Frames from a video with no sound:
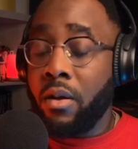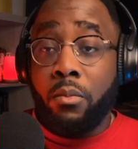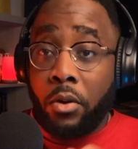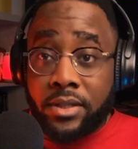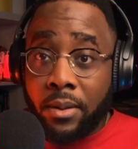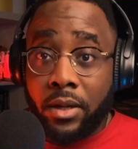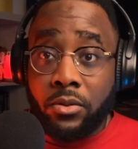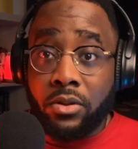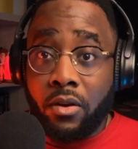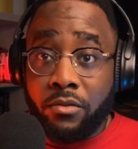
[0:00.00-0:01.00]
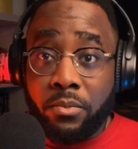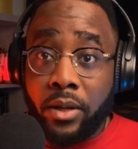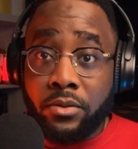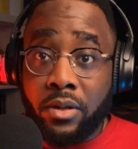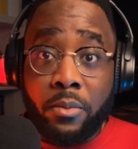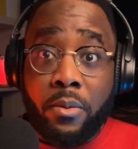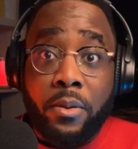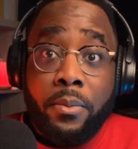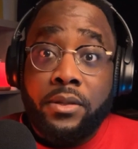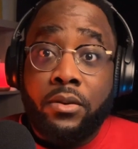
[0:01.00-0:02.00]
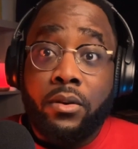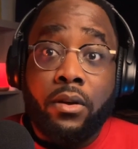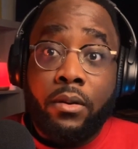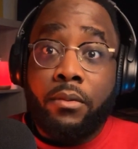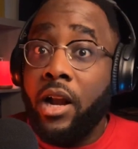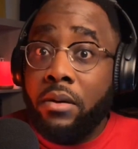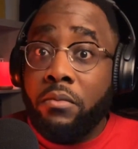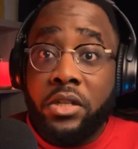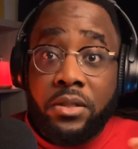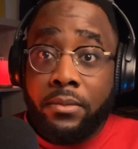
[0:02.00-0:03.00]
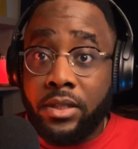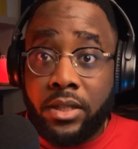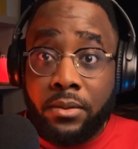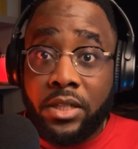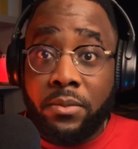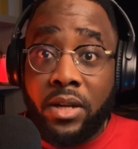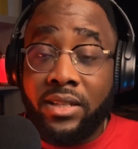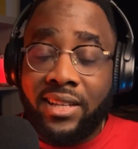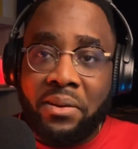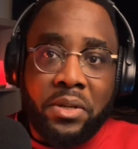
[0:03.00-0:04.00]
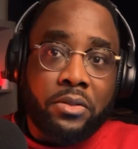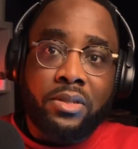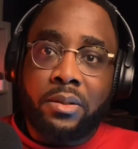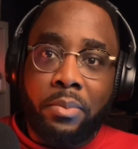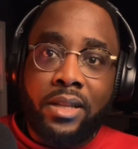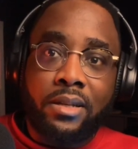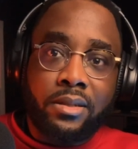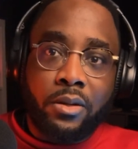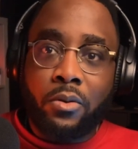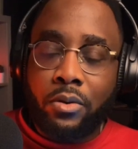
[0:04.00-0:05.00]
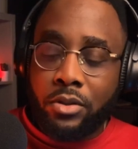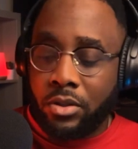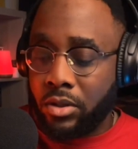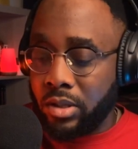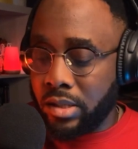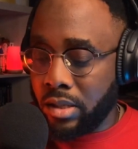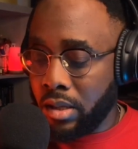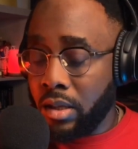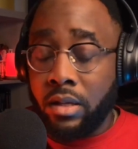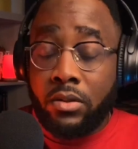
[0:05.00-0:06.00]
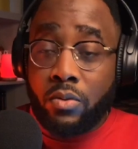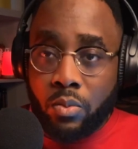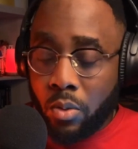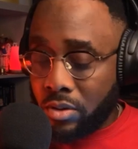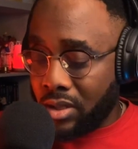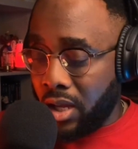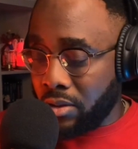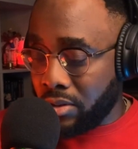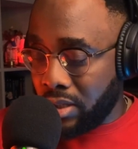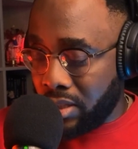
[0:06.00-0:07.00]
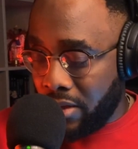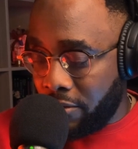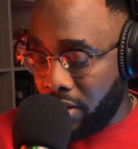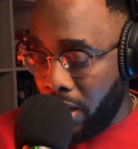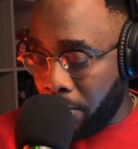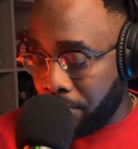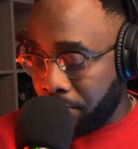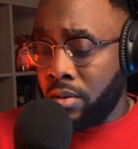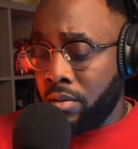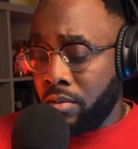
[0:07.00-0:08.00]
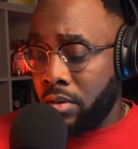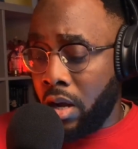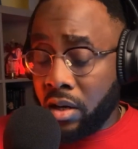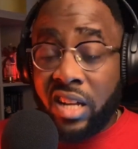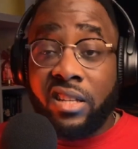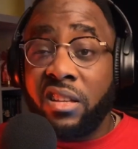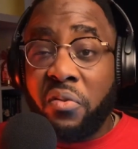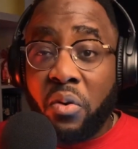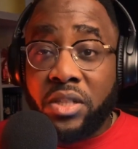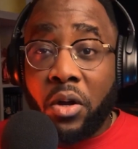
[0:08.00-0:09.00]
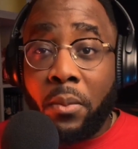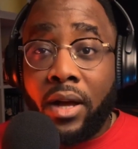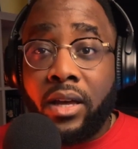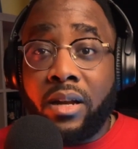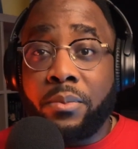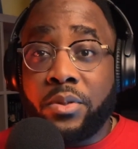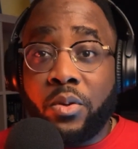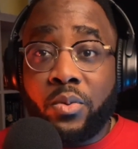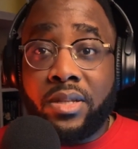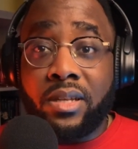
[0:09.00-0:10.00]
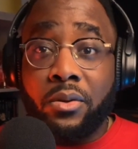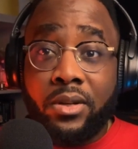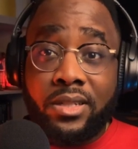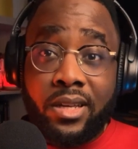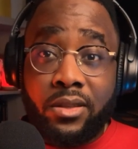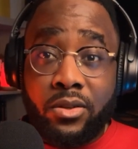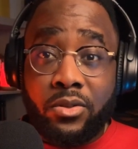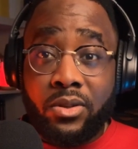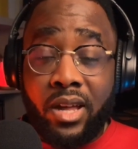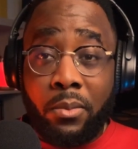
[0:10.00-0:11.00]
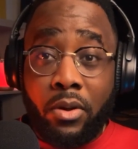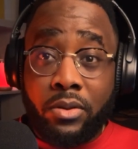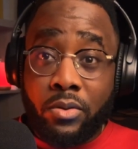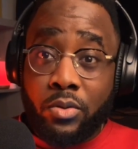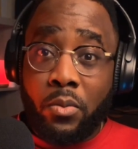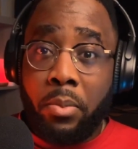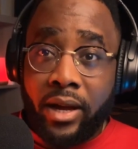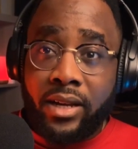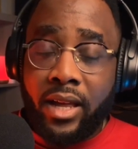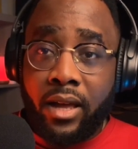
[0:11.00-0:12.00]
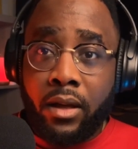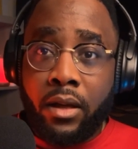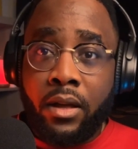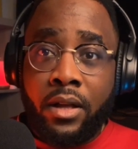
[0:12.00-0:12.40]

Moi, ça m'a donné envie personnellement, mais parce que, euh, voilà, moi j'ai aimé la série, mais je ne sais pas des échos que j'entends si tout le monde sera de cet avis-là. L'un des défauts que j'ai remarqué à l'épisode 8, c'est que les intentions d'Albrand ne sont pas claires,